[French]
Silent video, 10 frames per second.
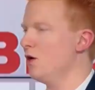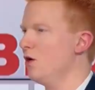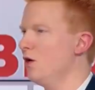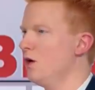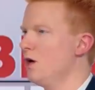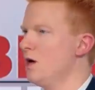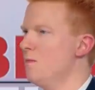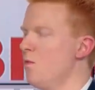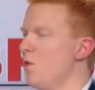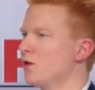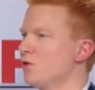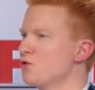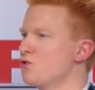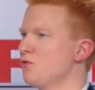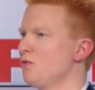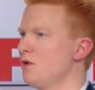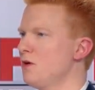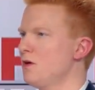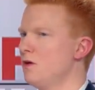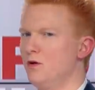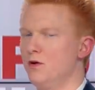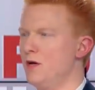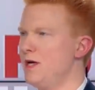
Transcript: Euh, mon intention euh,